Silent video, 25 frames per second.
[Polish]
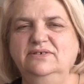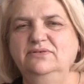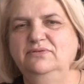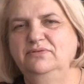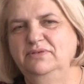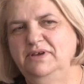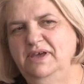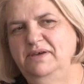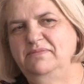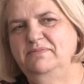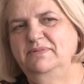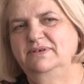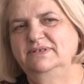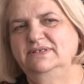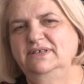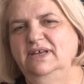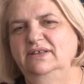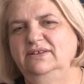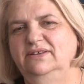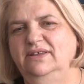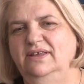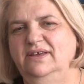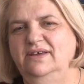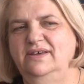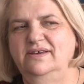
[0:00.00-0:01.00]
Dziękujemy
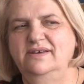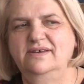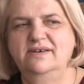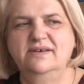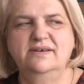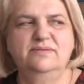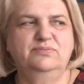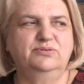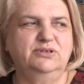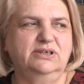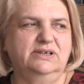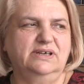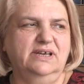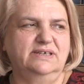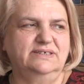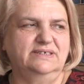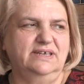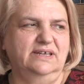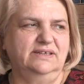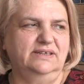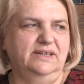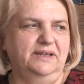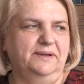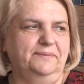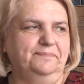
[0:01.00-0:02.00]
za te
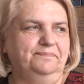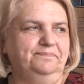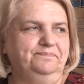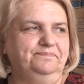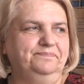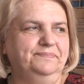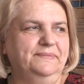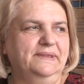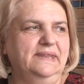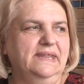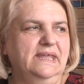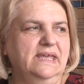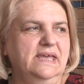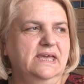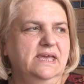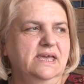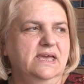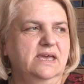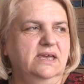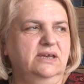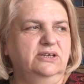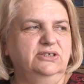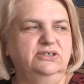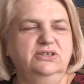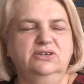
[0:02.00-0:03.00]
przekazane
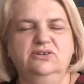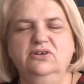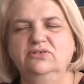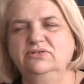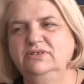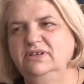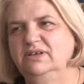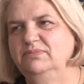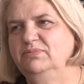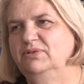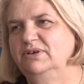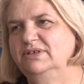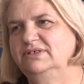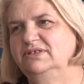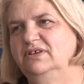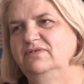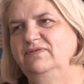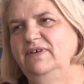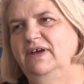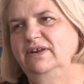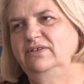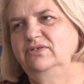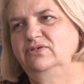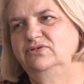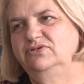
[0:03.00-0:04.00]
środki, bo jest to
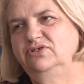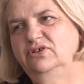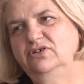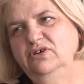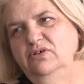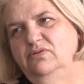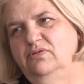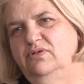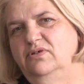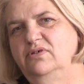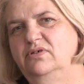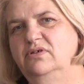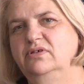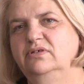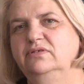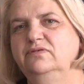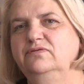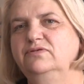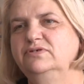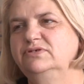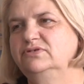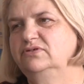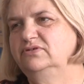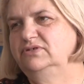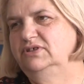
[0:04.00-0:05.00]
wartość około
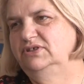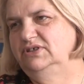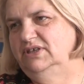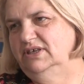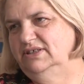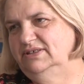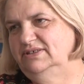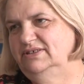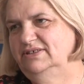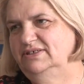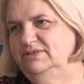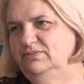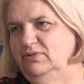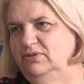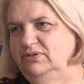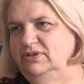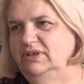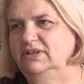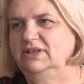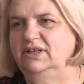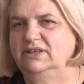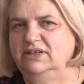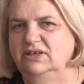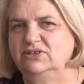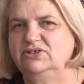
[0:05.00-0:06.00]
200 tysięcy
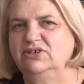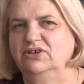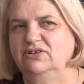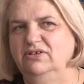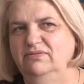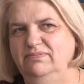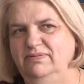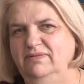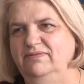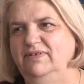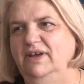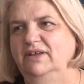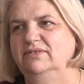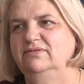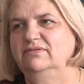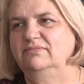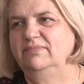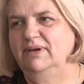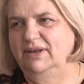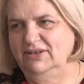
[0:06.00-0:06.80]
złotych dla naszego powiatu.